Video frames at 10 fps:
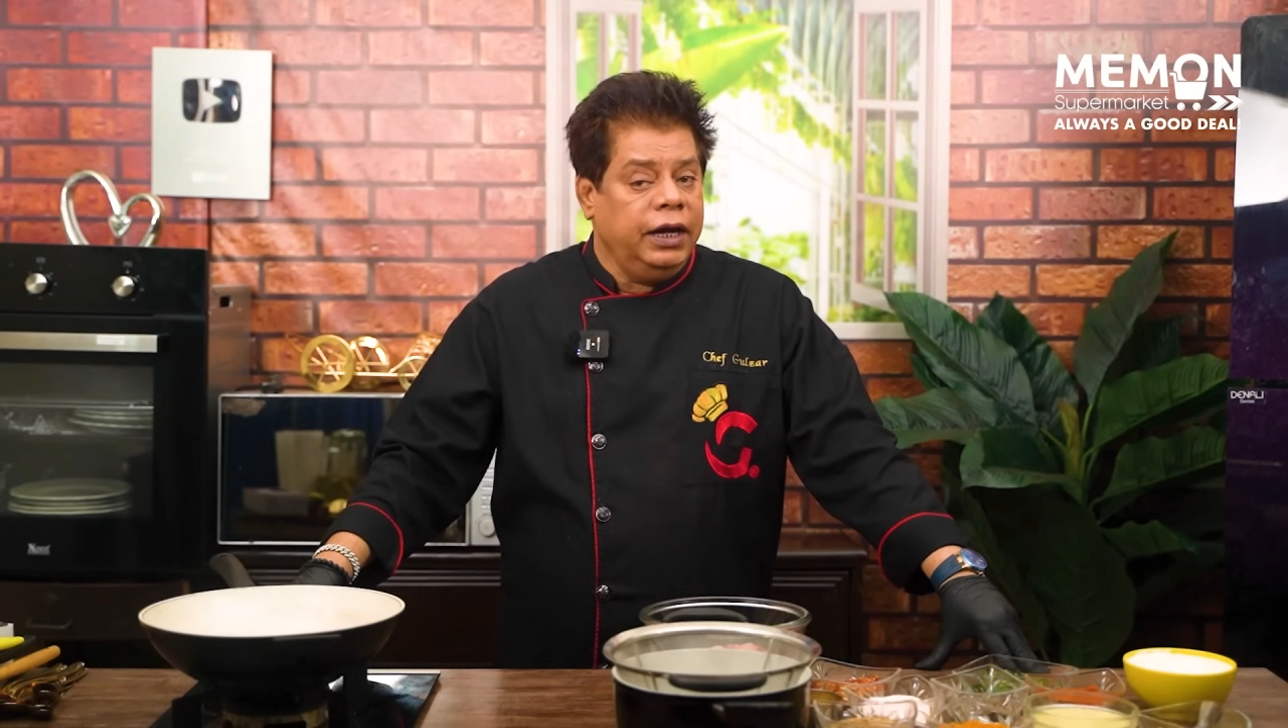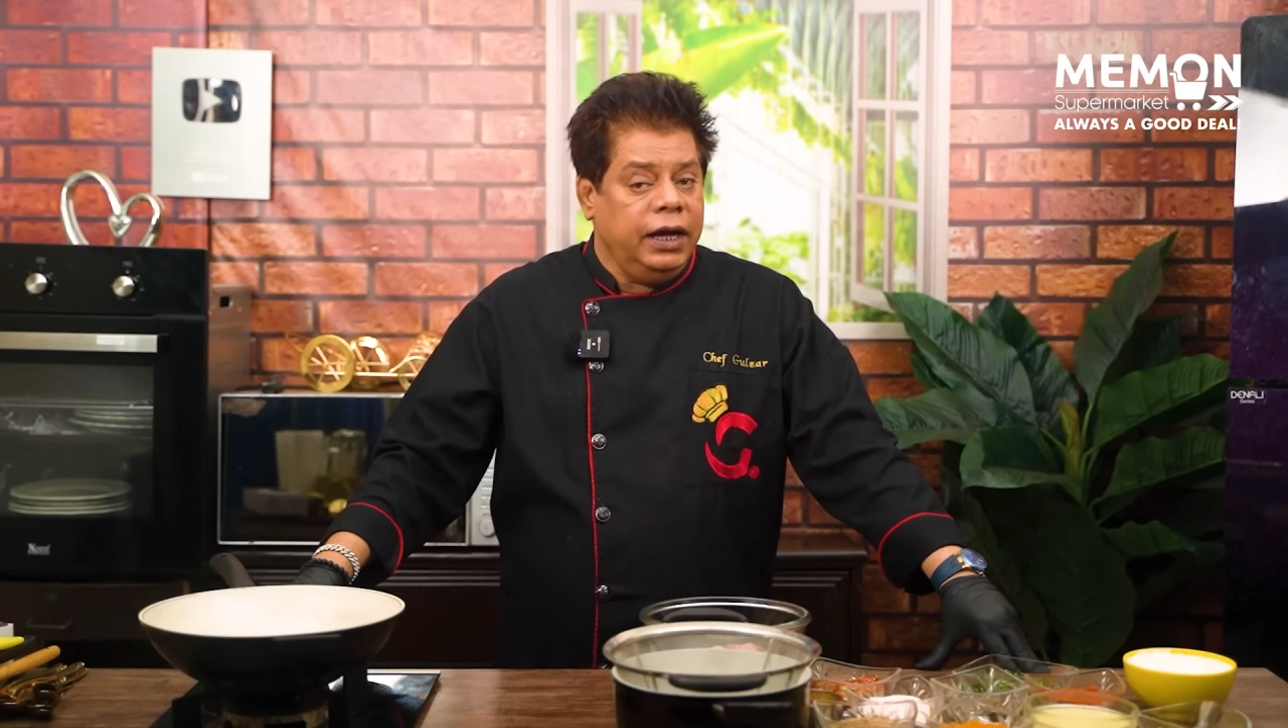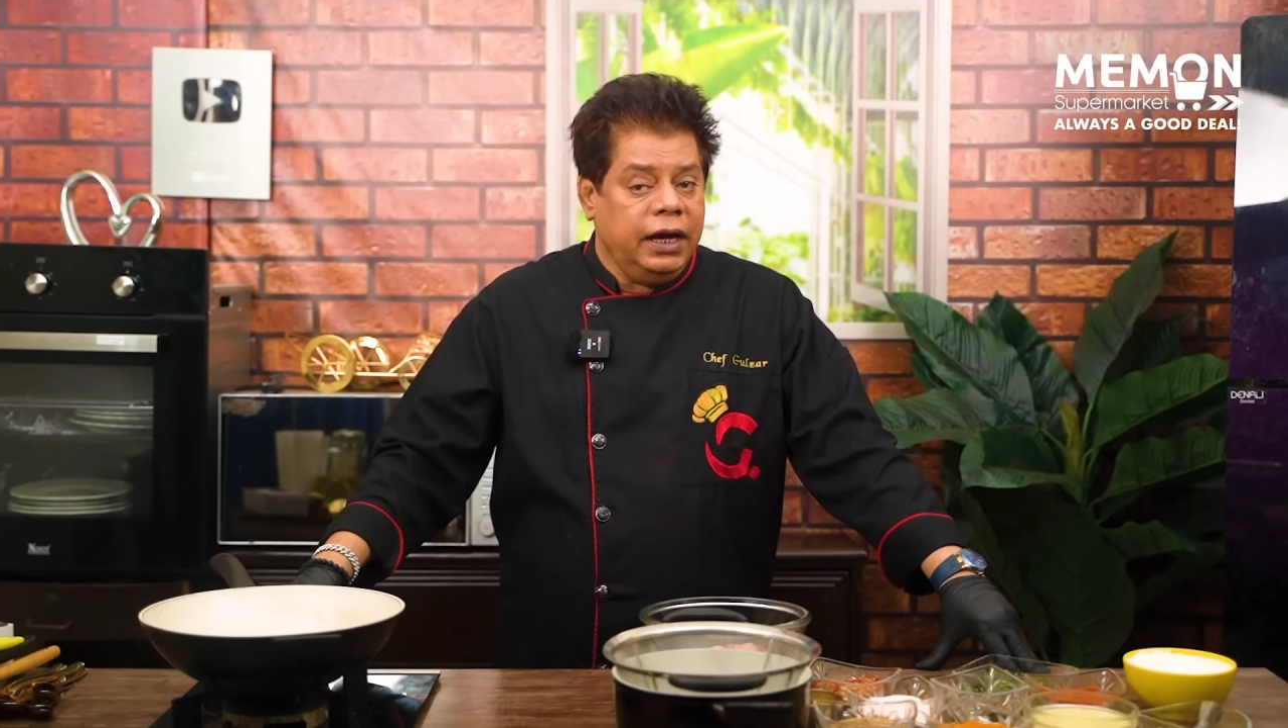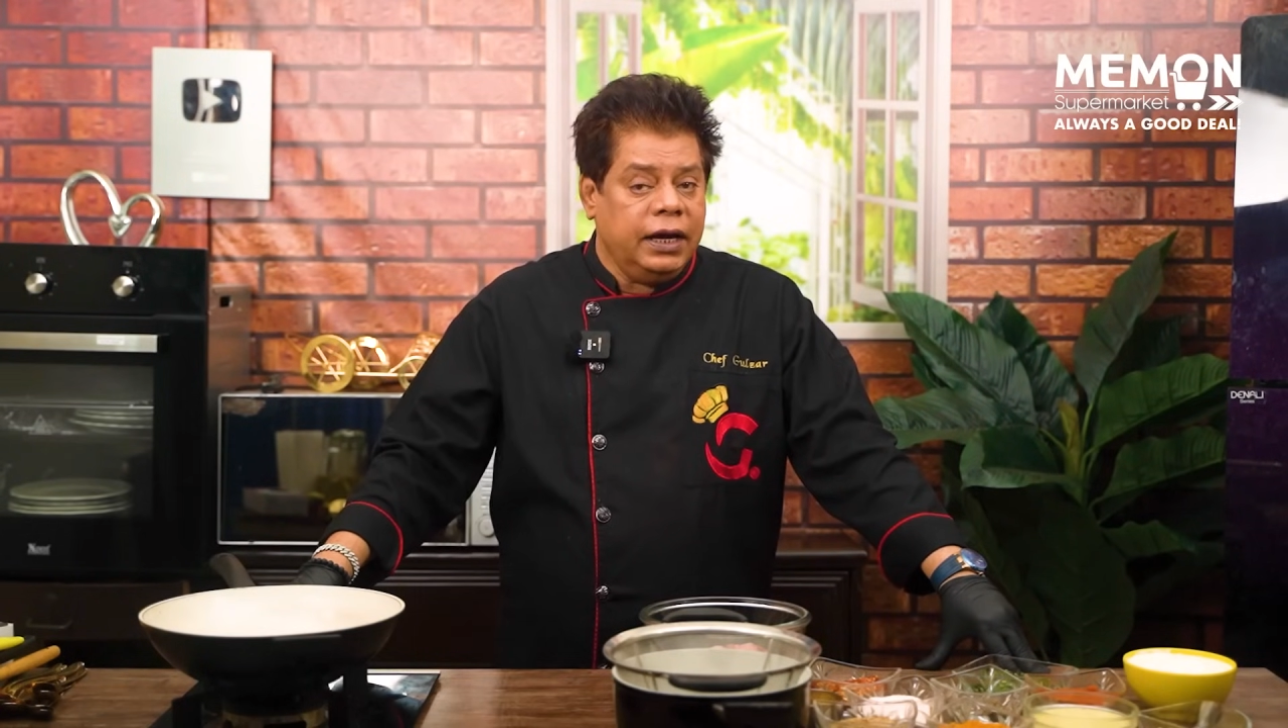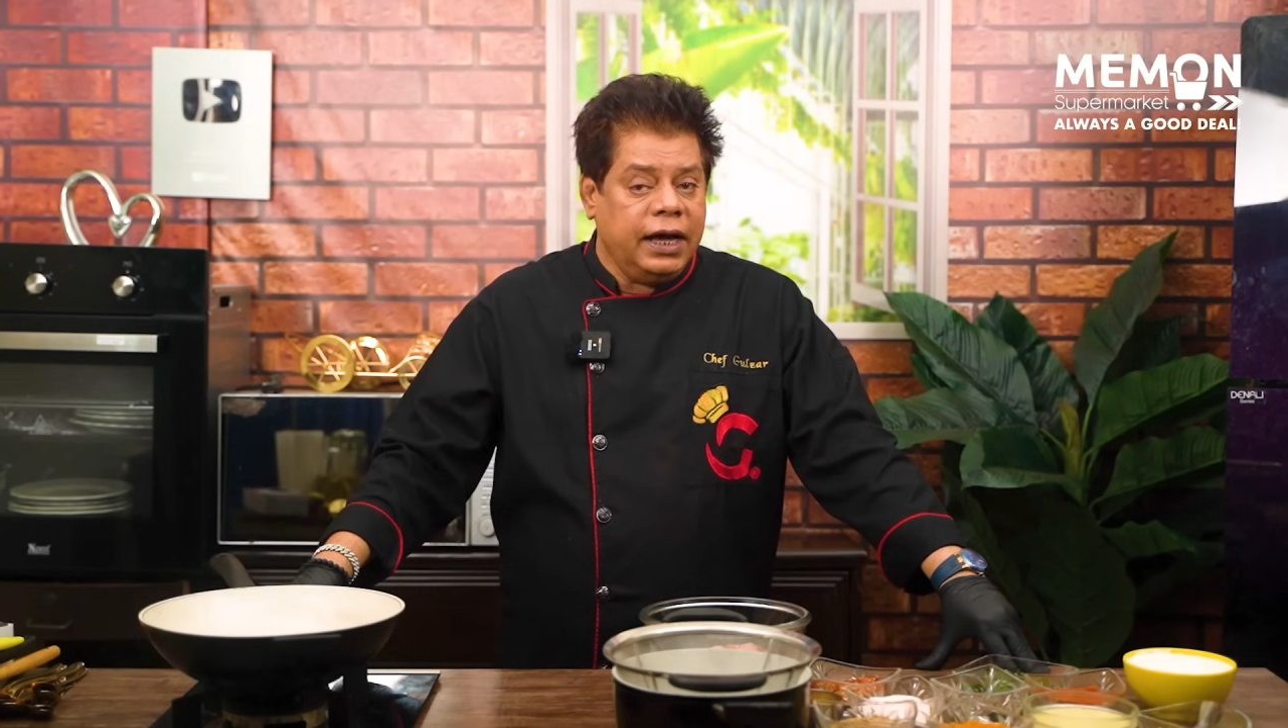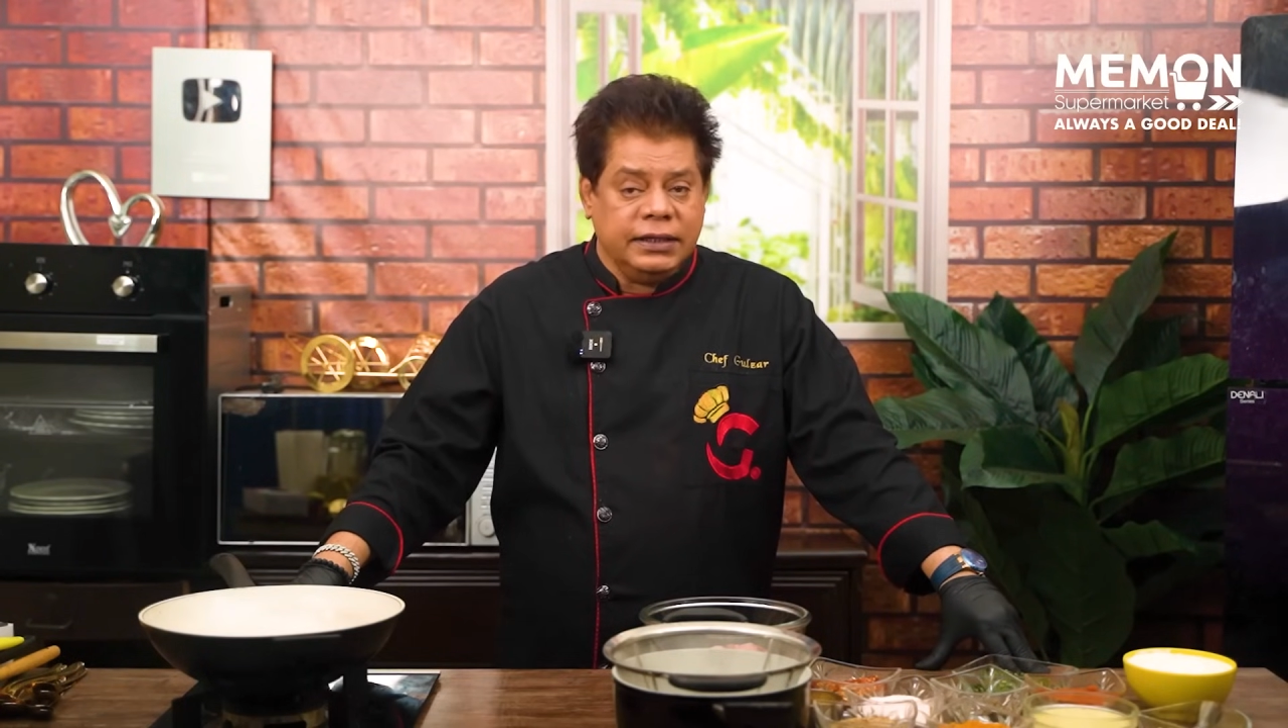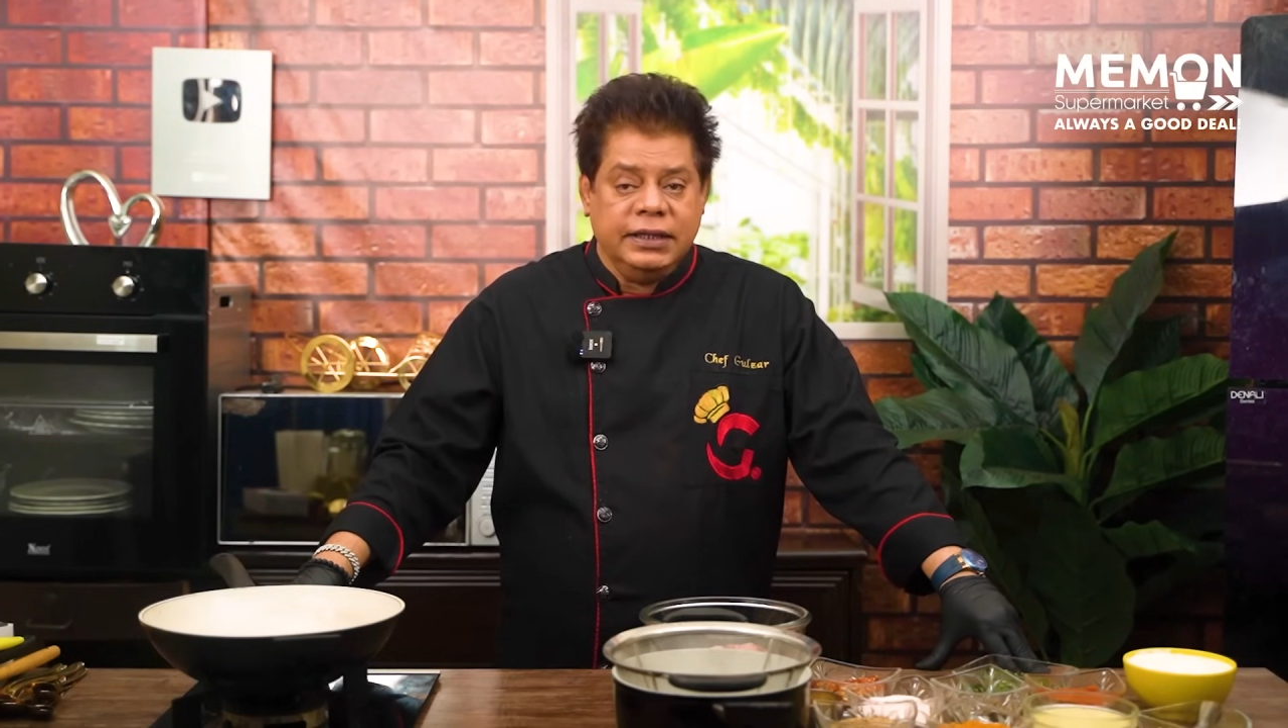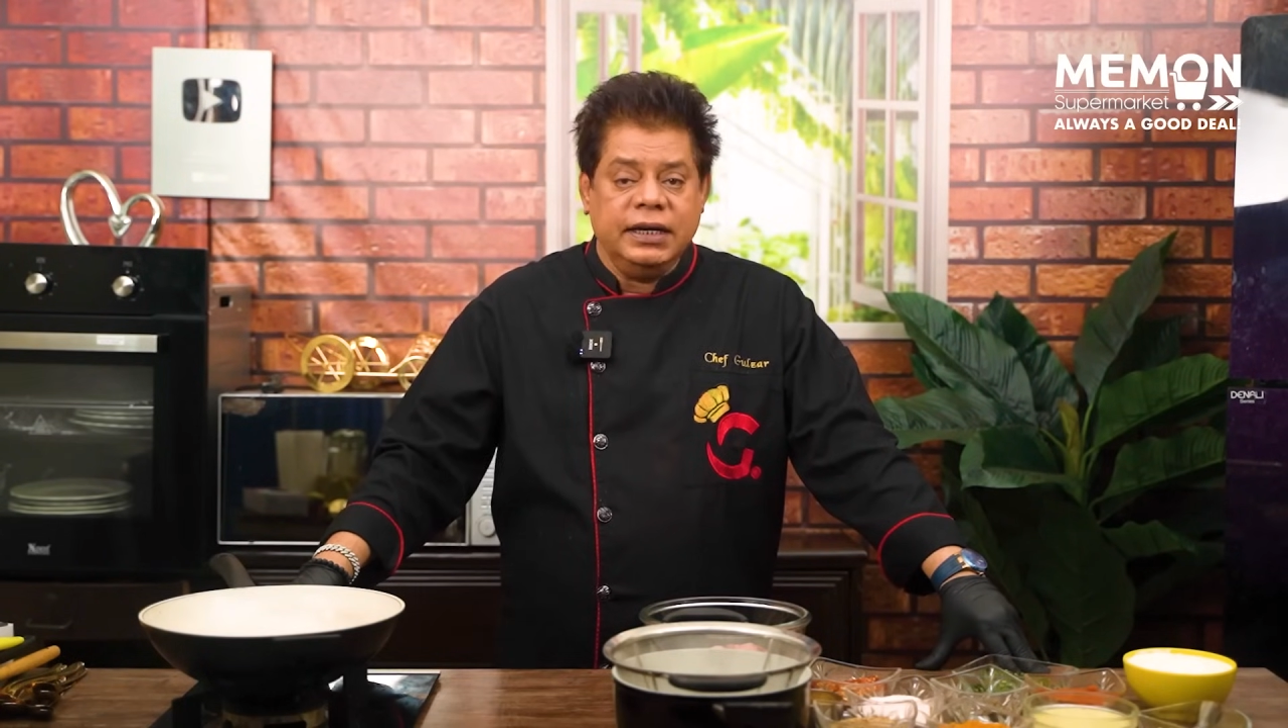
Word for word: एक ऐसी